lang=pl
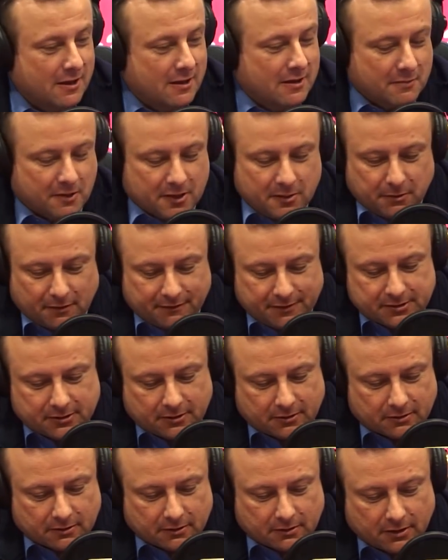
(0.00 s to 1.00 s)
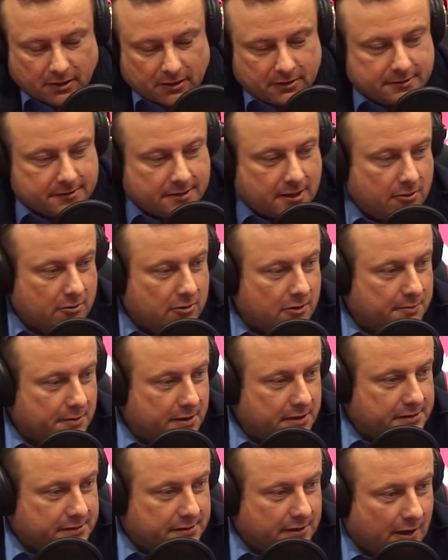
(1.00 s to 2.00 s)
Pani profesor, koalicja
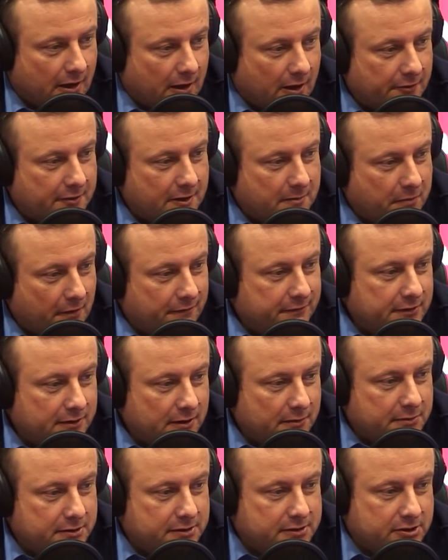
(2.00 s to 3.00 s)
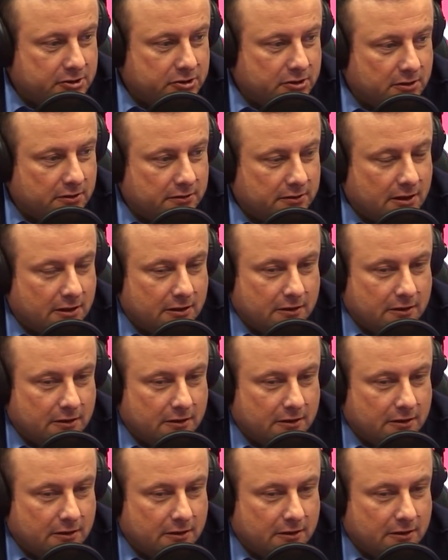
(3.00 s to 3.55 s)
europejska, ona powinna być zasilona